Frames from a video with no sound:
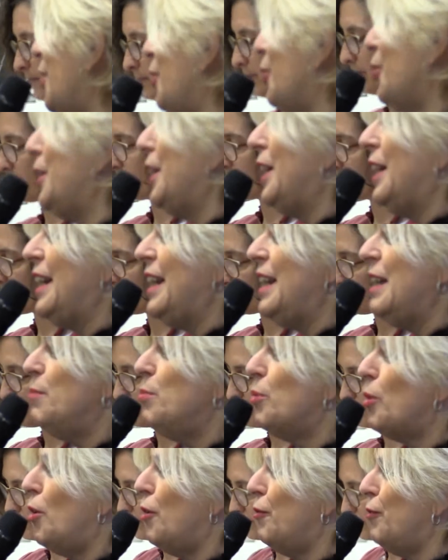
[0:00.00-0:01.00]
Dal
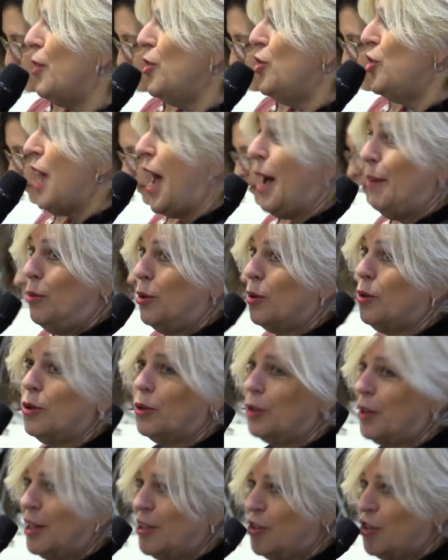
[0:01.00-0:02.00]
16 marzo al 21
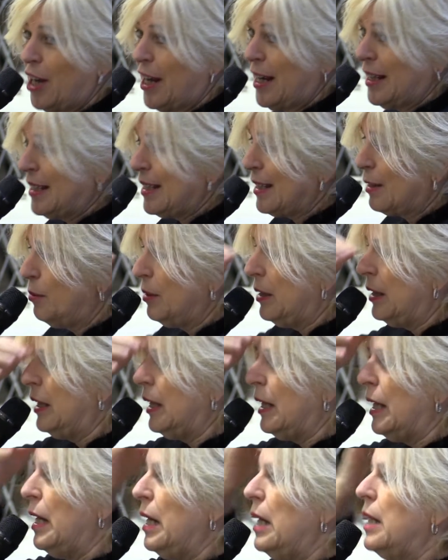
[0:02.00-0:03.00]
aprile il
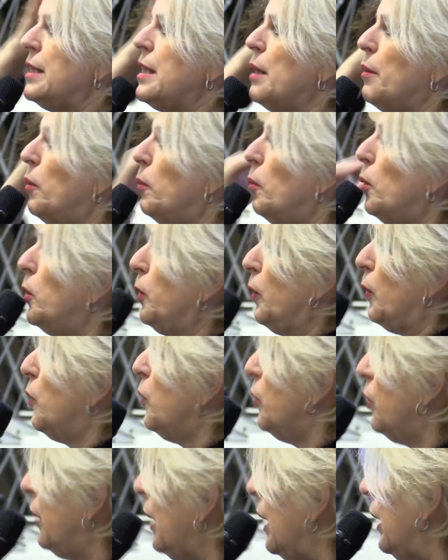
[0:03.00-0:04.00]
cartellone coinvolgerà
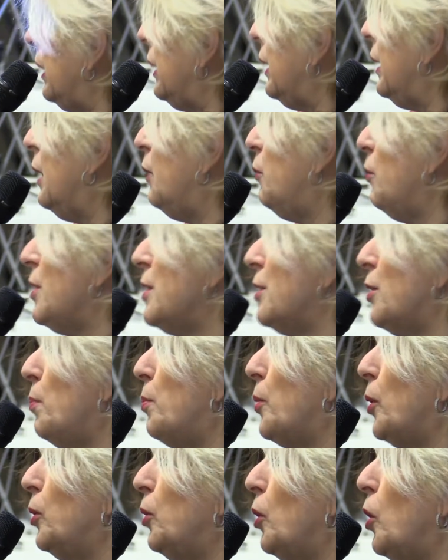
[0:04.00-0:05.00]
14 comuni
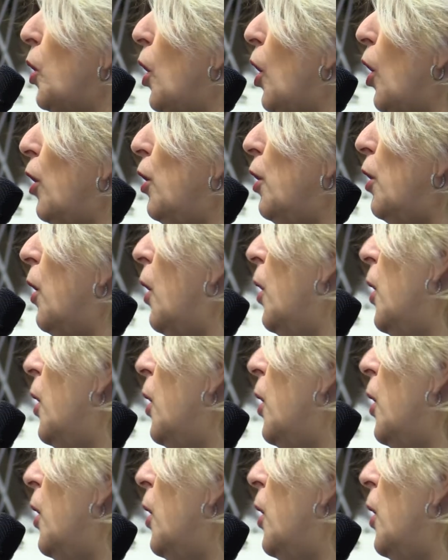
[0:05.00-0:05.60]
distribuiti in tutte le